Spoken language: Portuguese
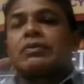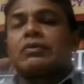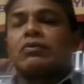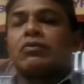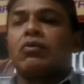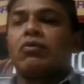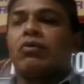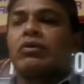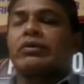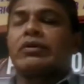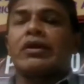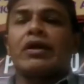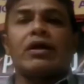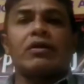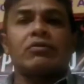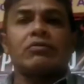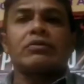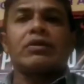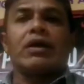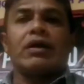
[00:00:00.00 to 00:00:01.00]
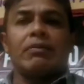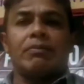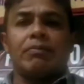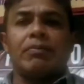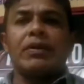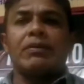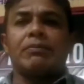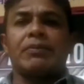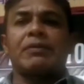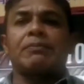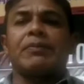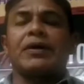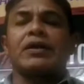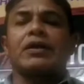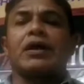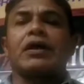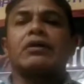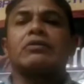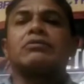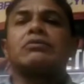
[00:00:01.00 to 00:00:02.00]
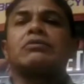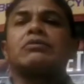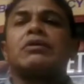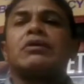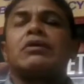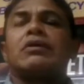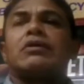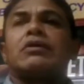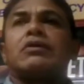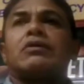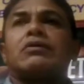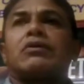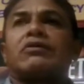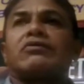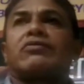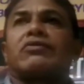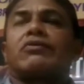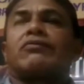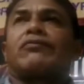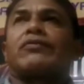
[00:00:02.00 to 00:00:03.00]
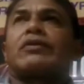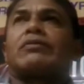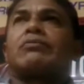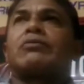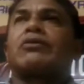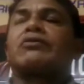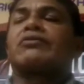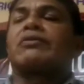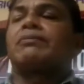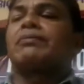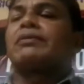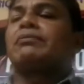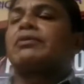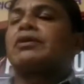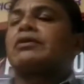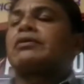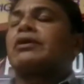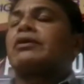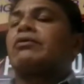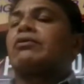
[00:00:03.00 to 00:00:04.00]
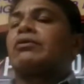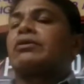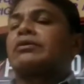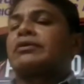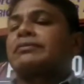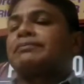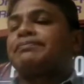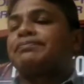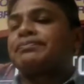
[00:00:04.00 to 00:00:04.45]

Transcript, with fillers: o contrário estava bem preparado e nós sofremos nossa primeira derrota.